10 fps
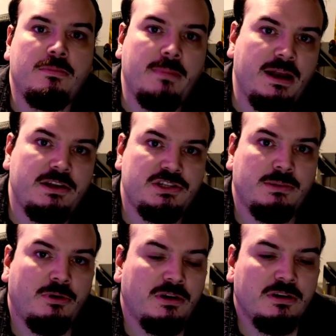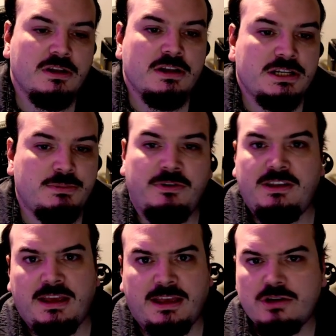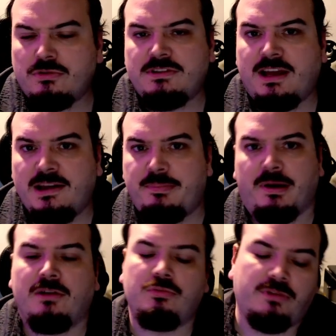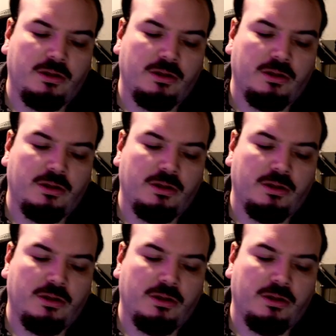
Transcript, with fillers: malaise chez moi je me disais qu'il y a quelque chose qui allait pas, tout ça.